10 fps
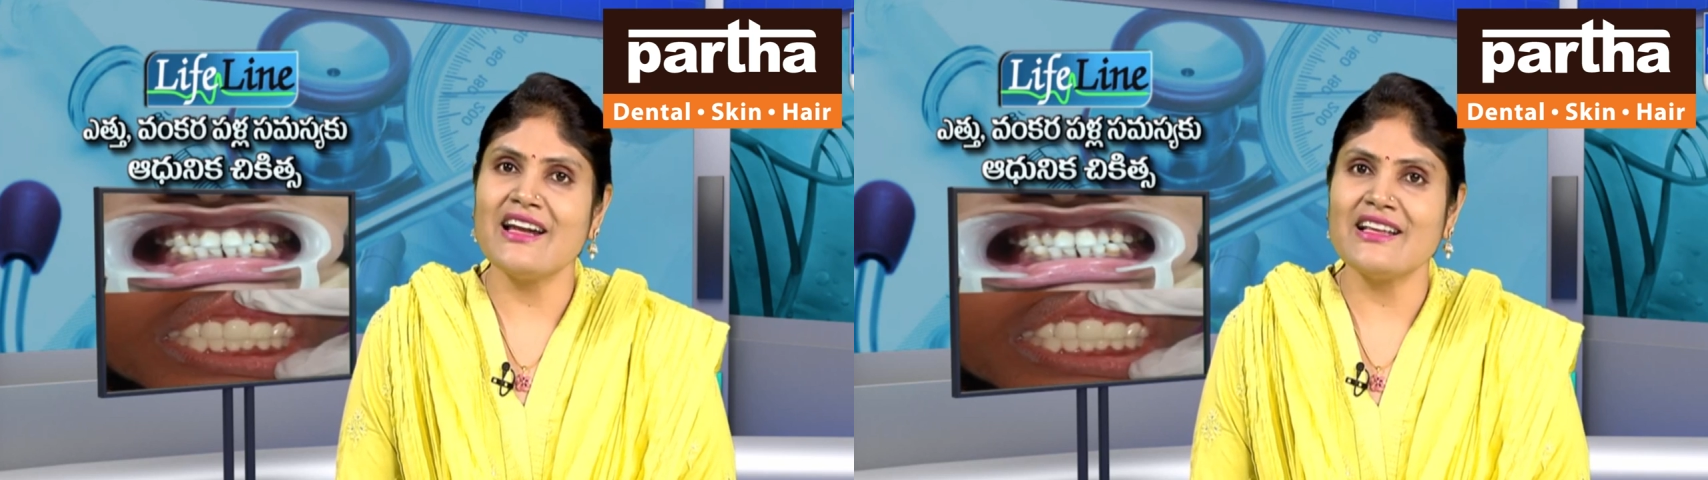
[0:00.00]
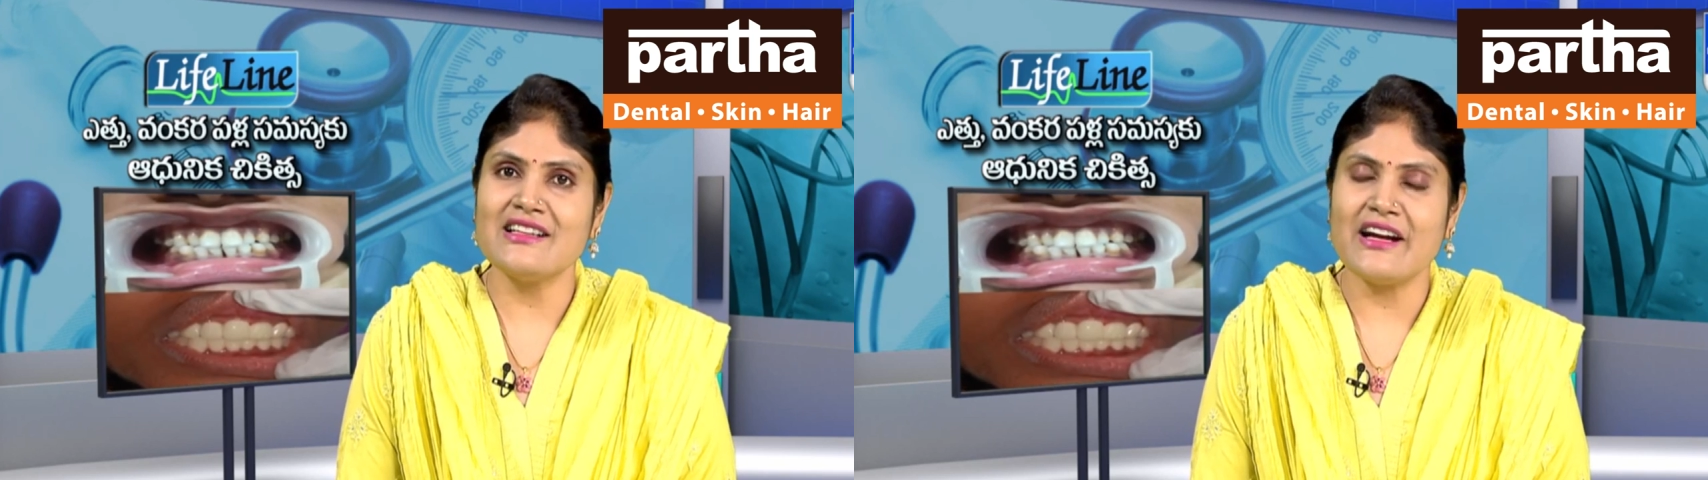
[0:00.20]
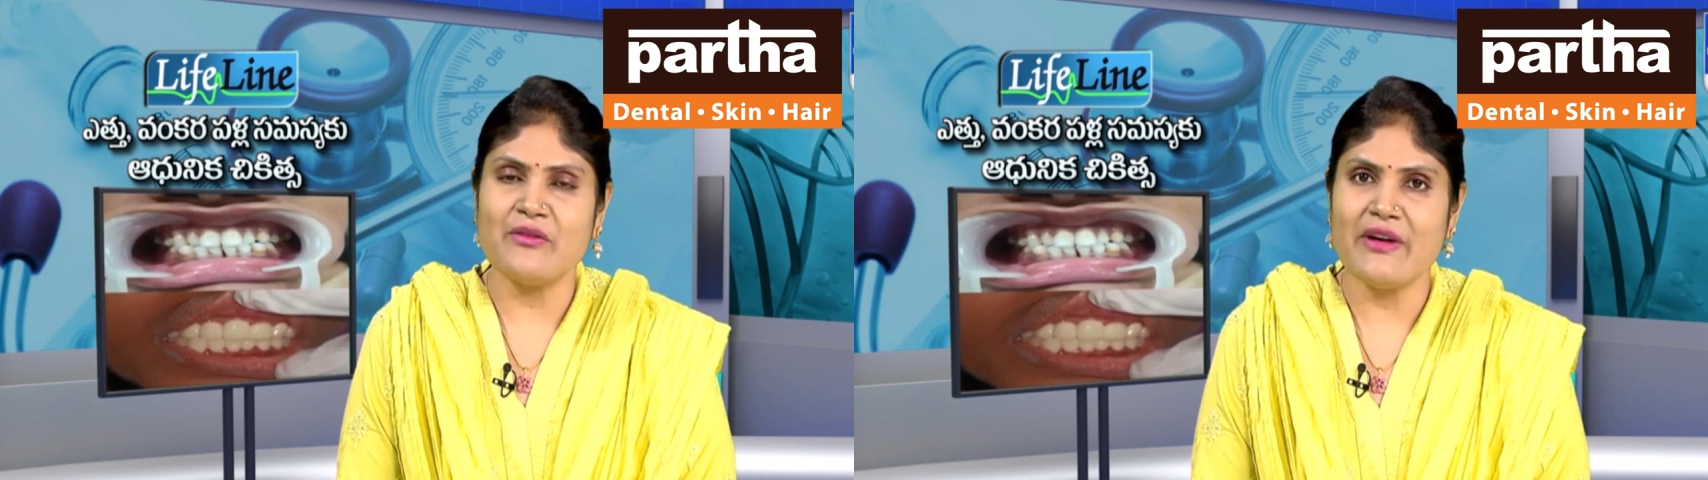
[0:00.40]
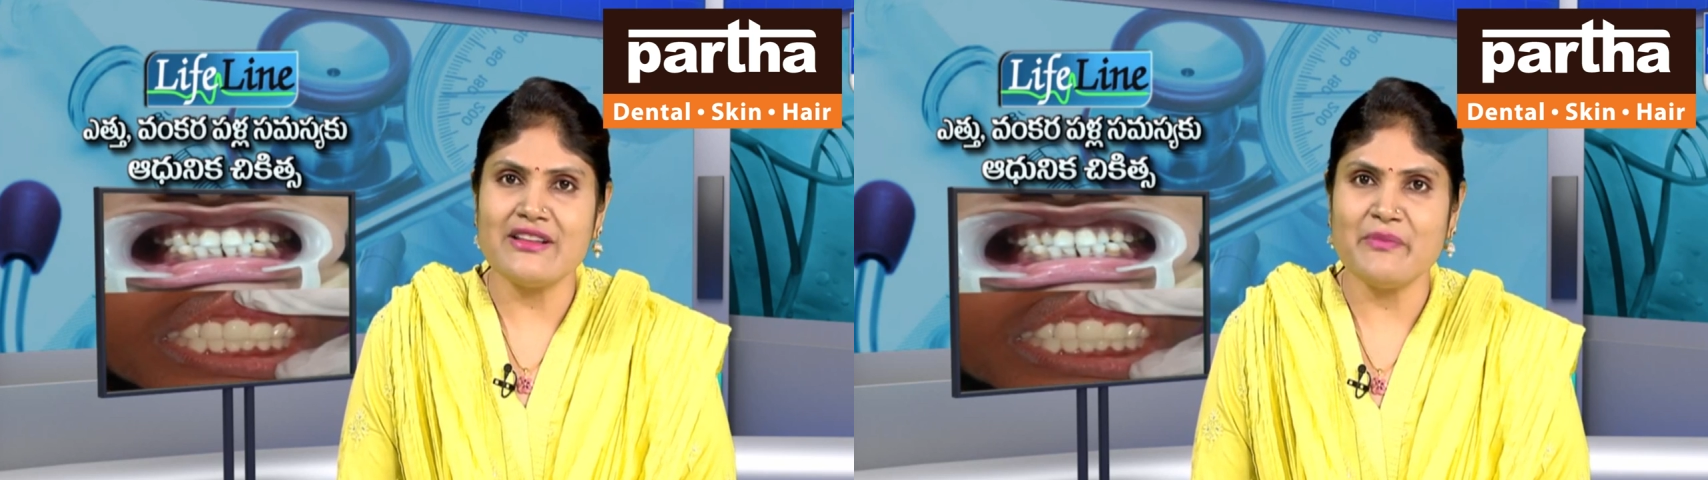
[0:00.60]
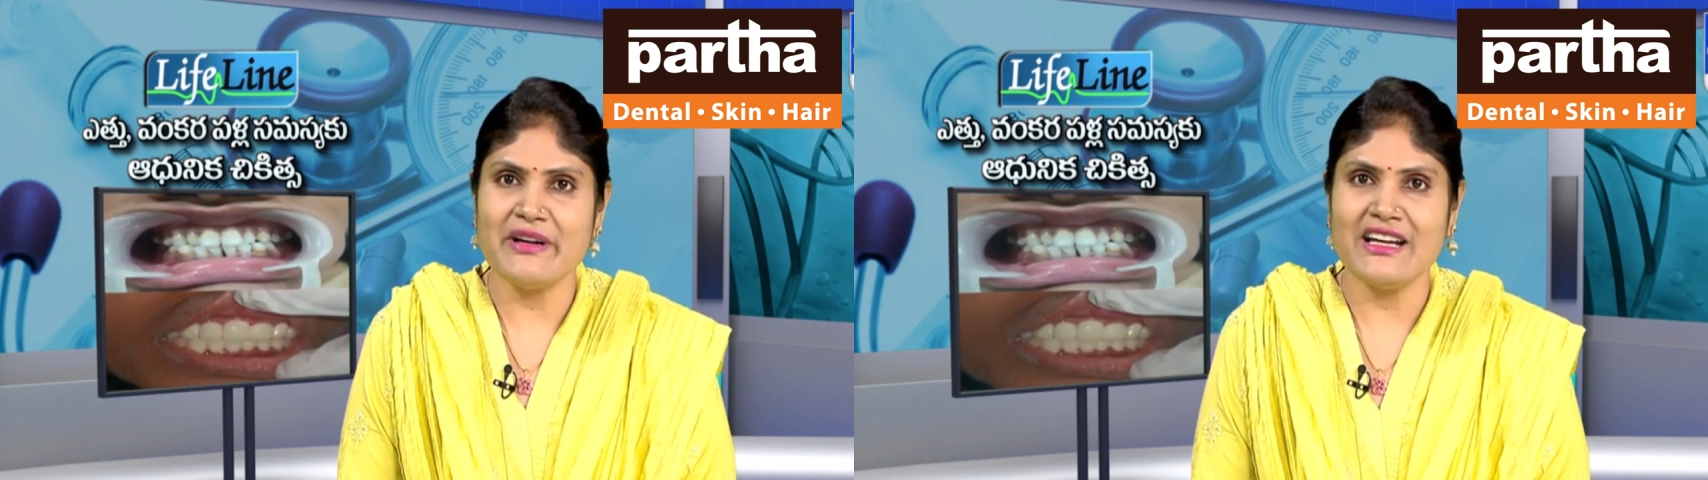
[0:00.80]
దానికి అసలు
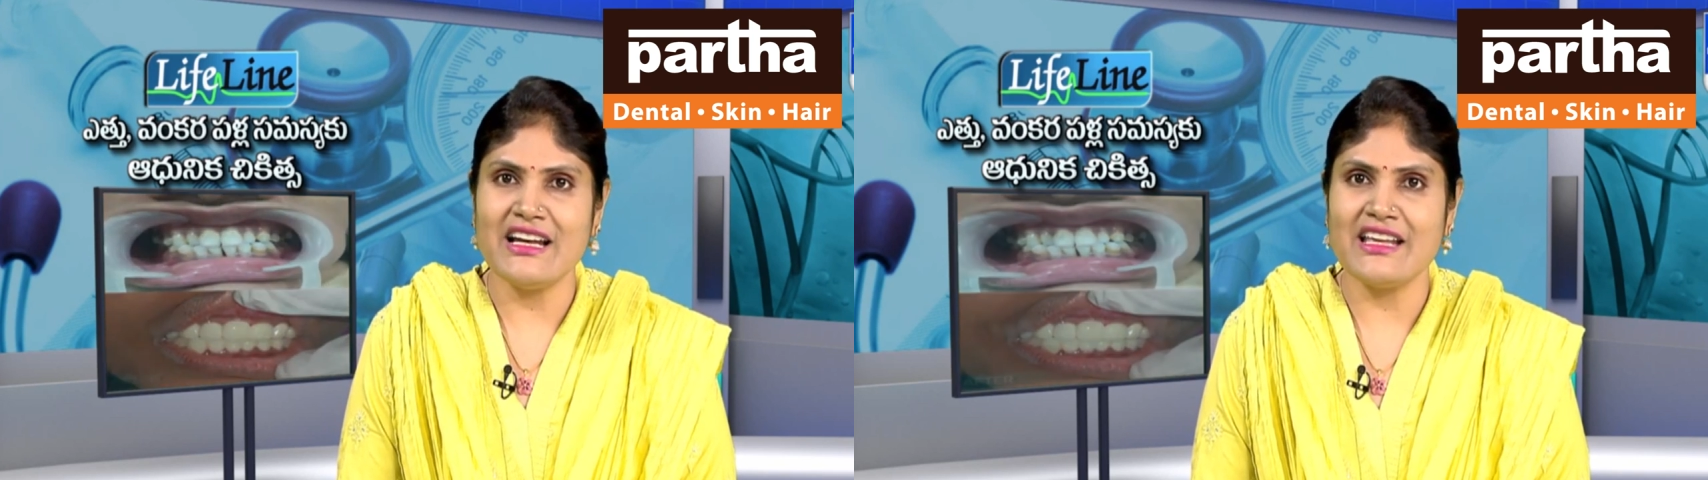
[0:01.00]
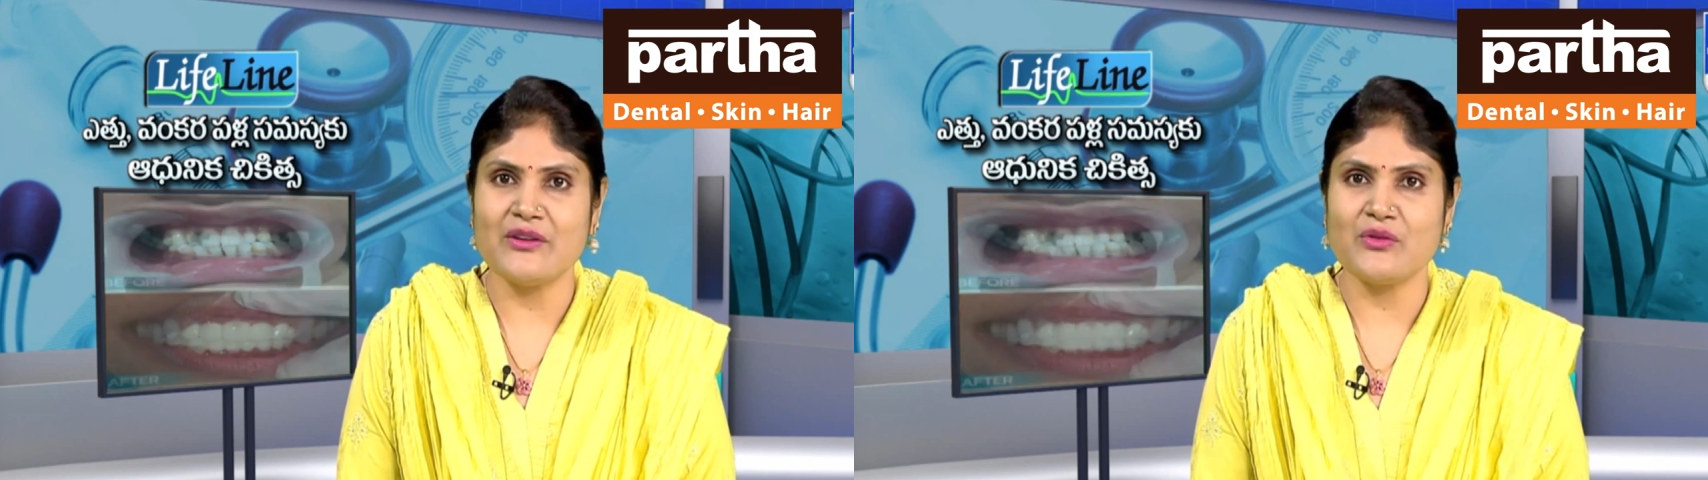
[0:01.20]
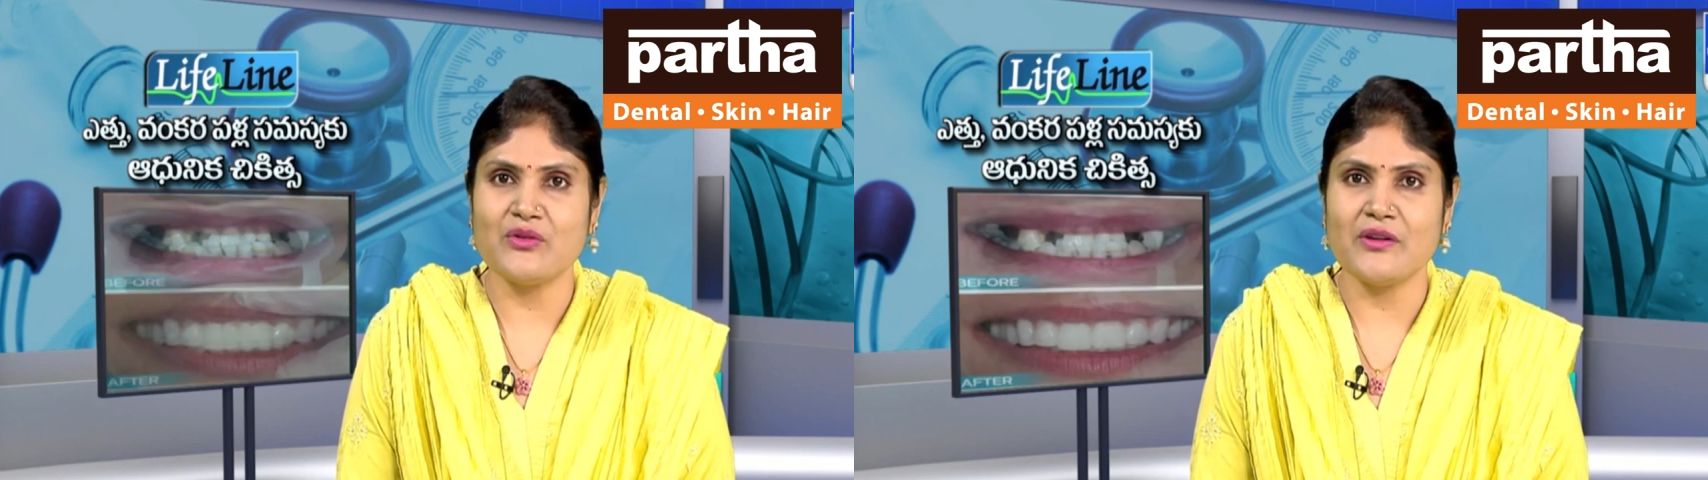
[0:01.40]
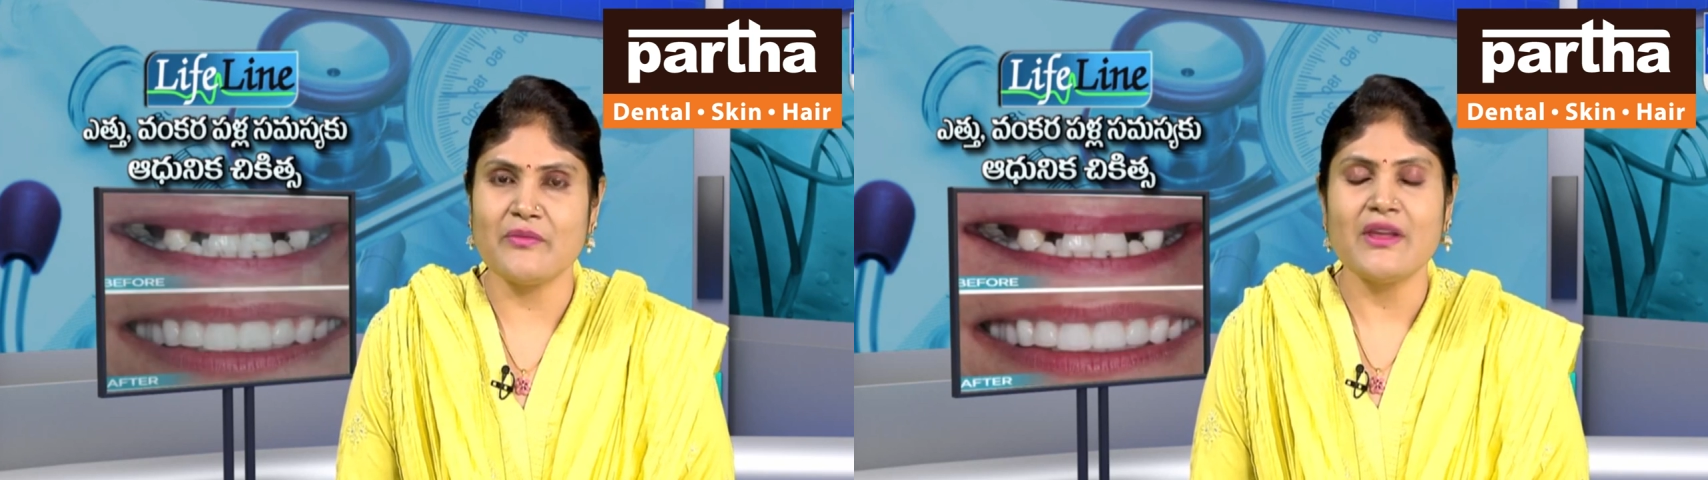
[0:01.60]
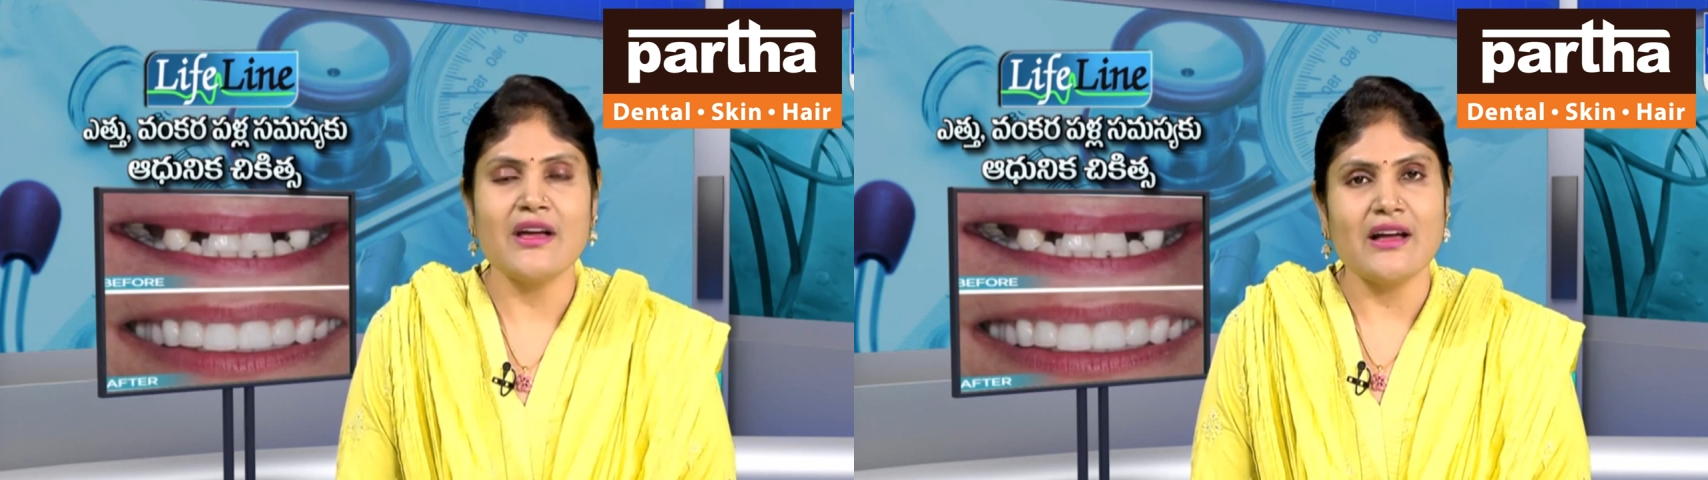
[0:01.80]
అడ్వాన్స్మెంటే లేదనుకున్నాం